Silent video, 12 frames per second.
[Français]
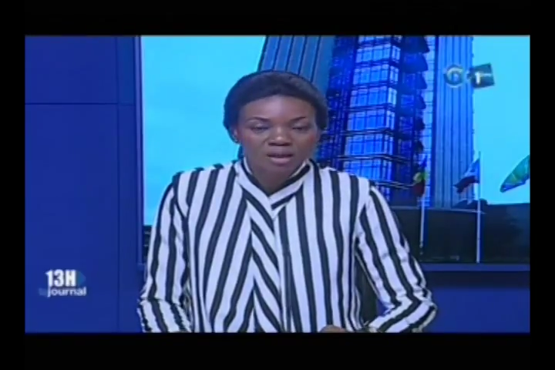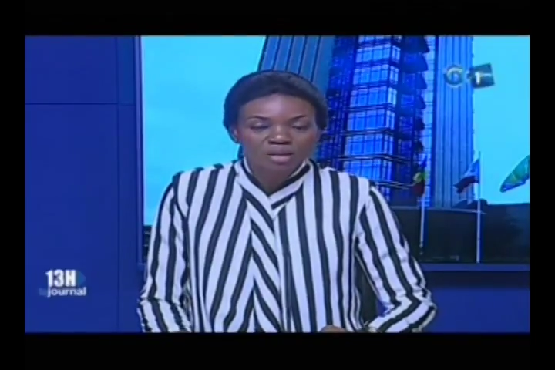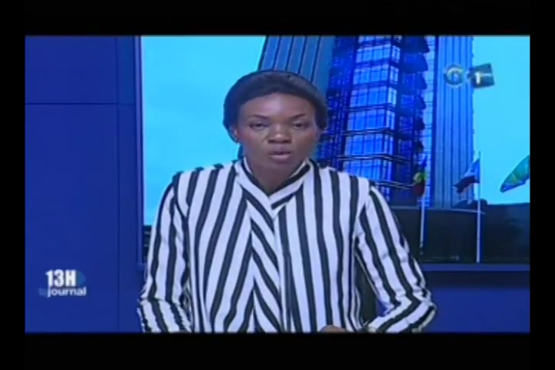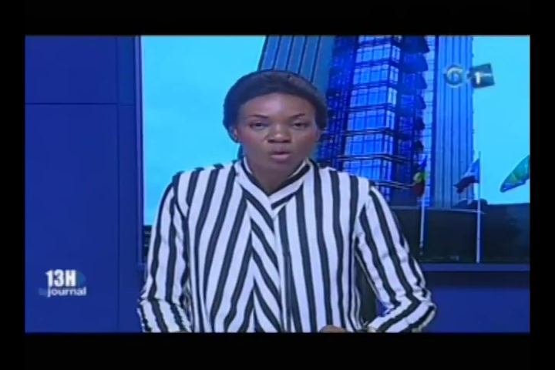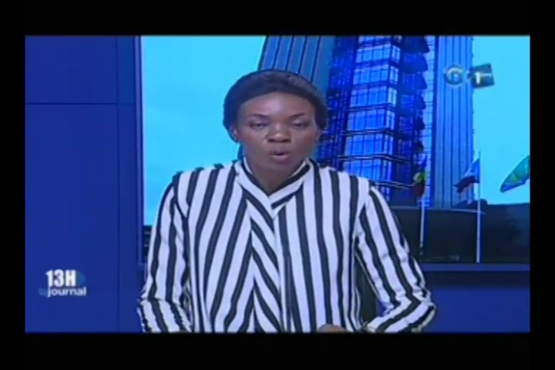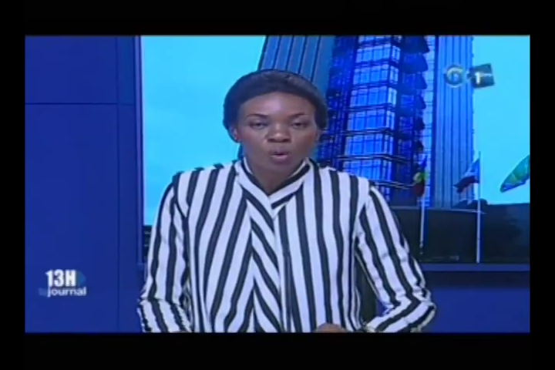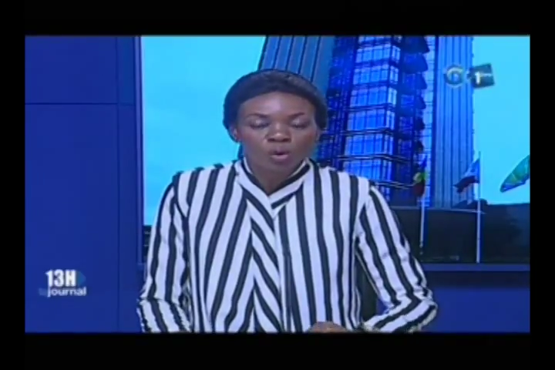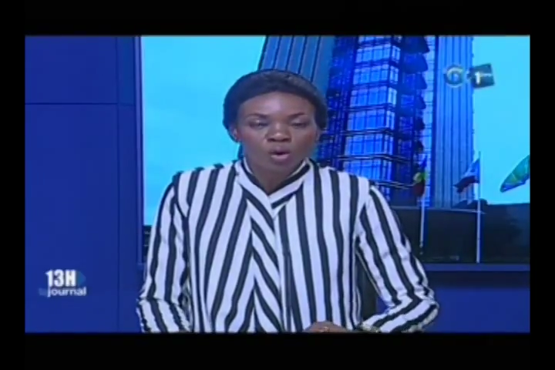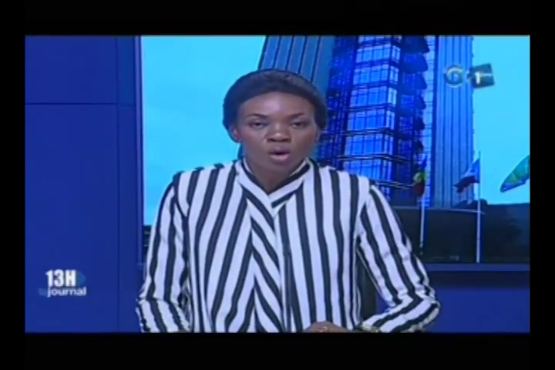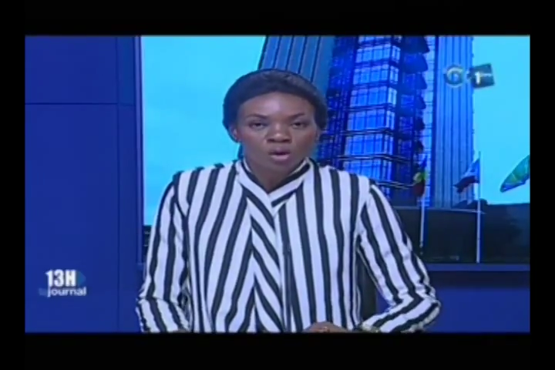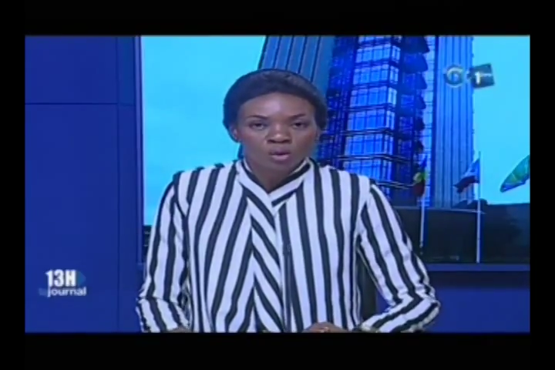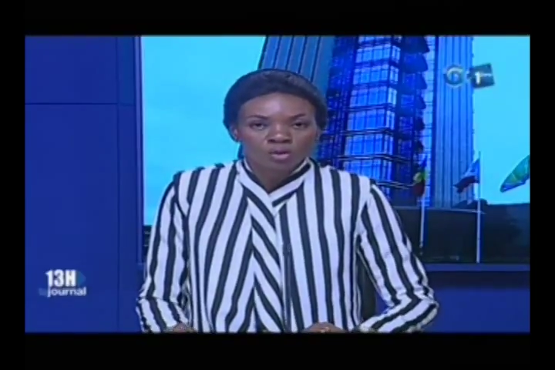Imongo
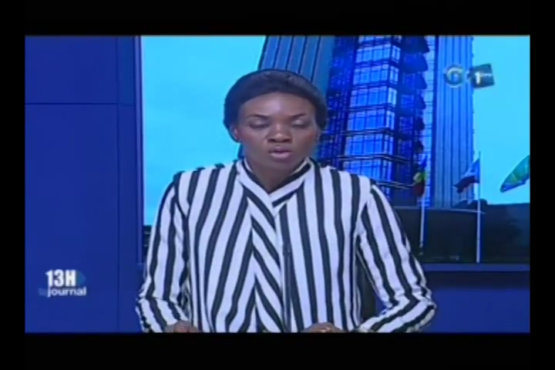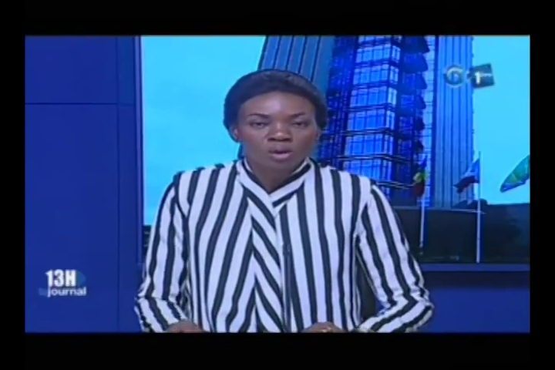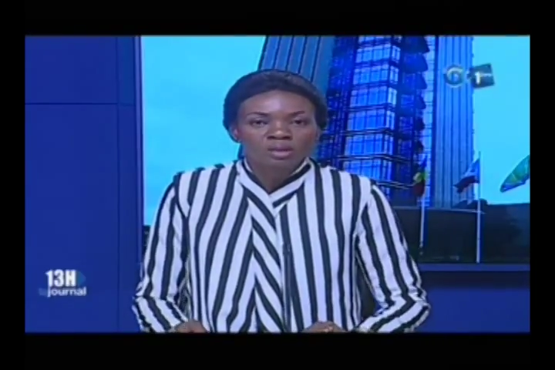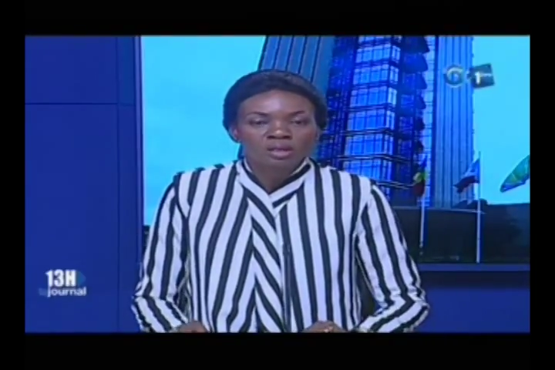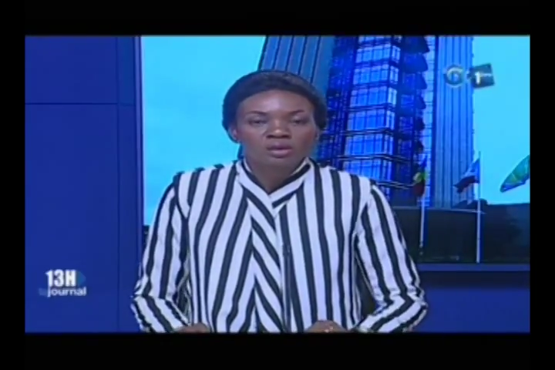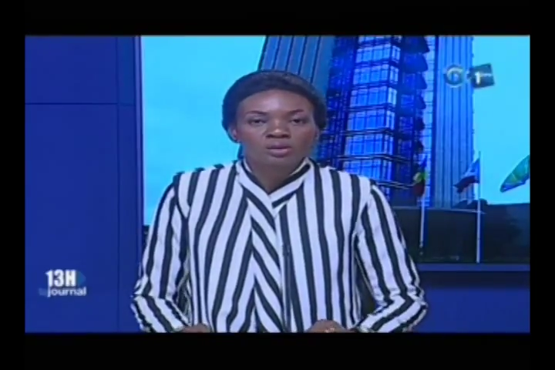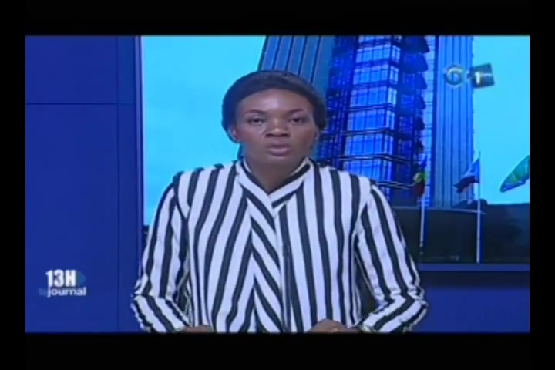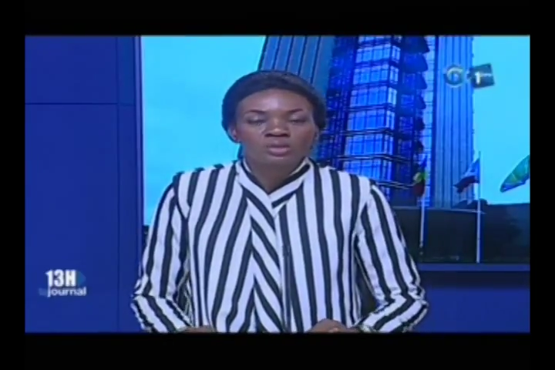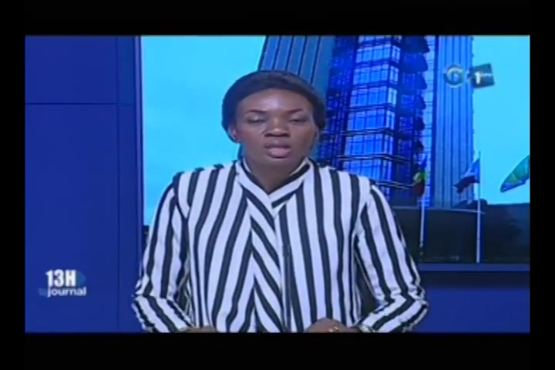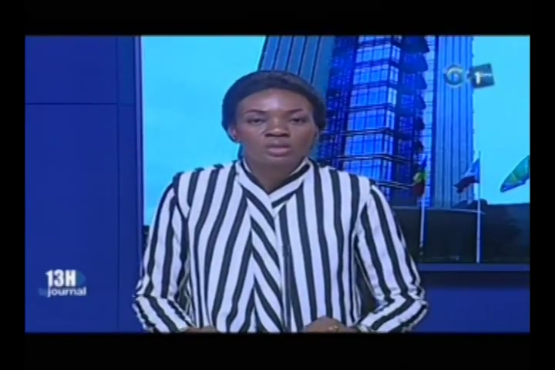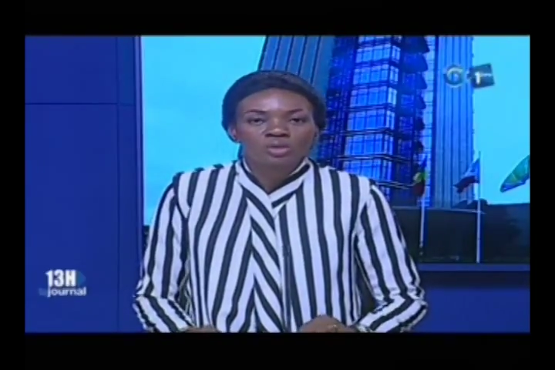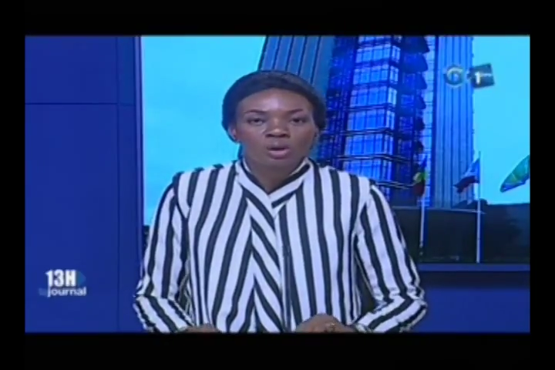au sortir de
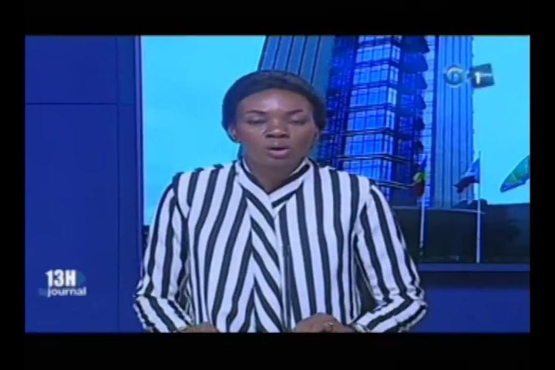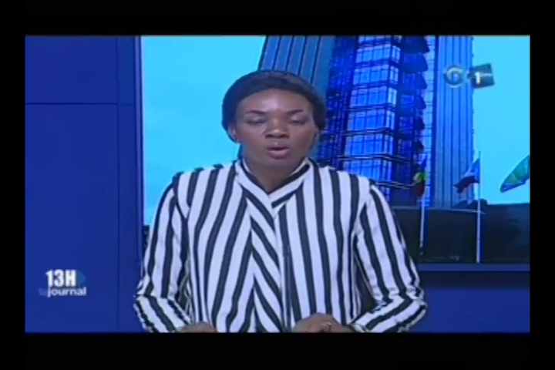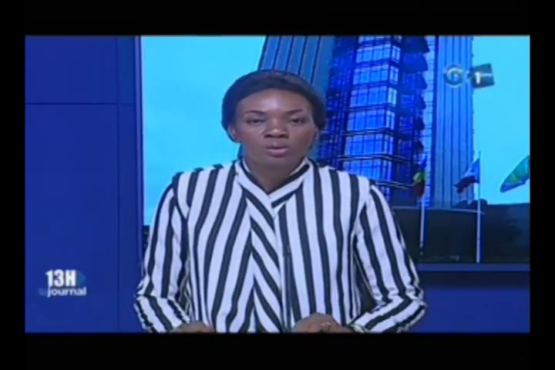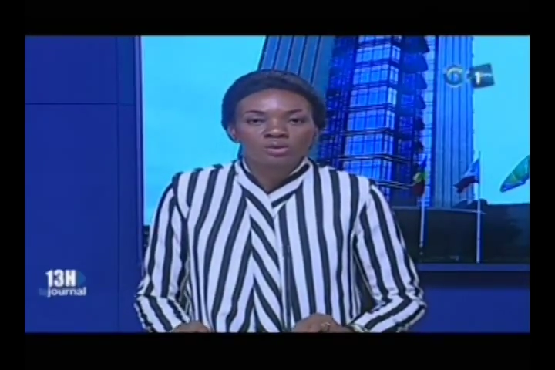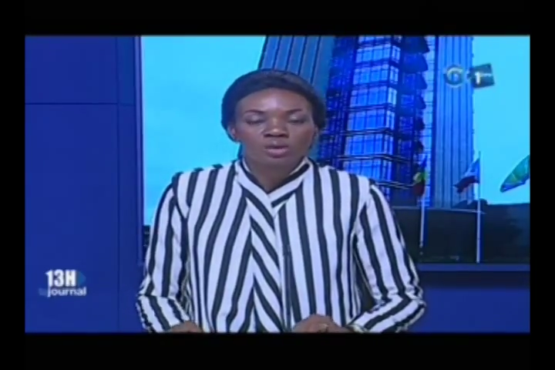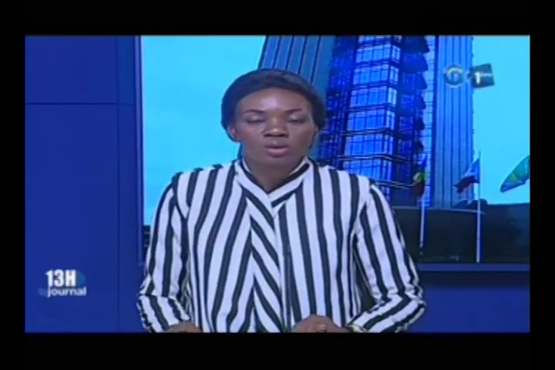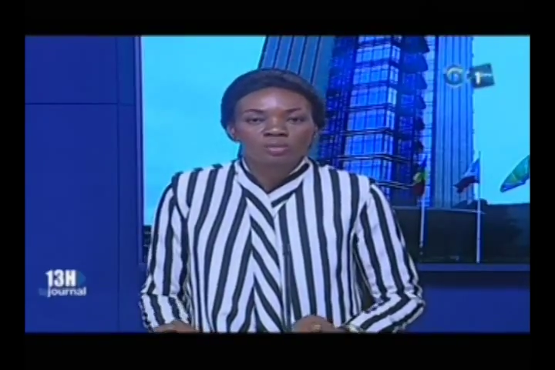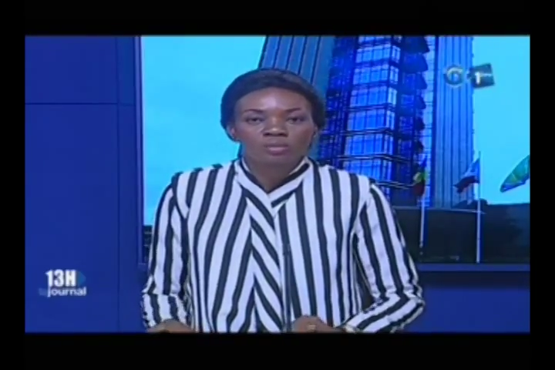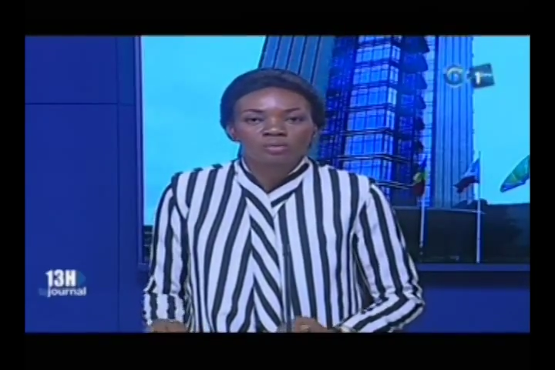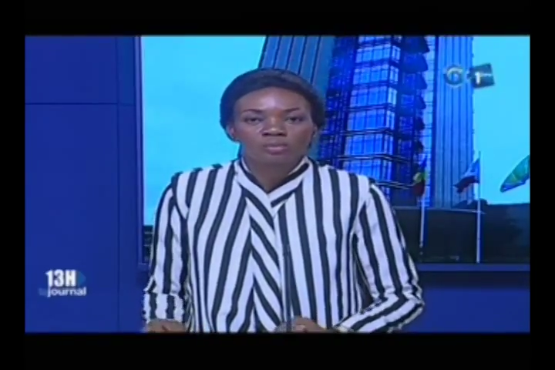ces deux rencontres.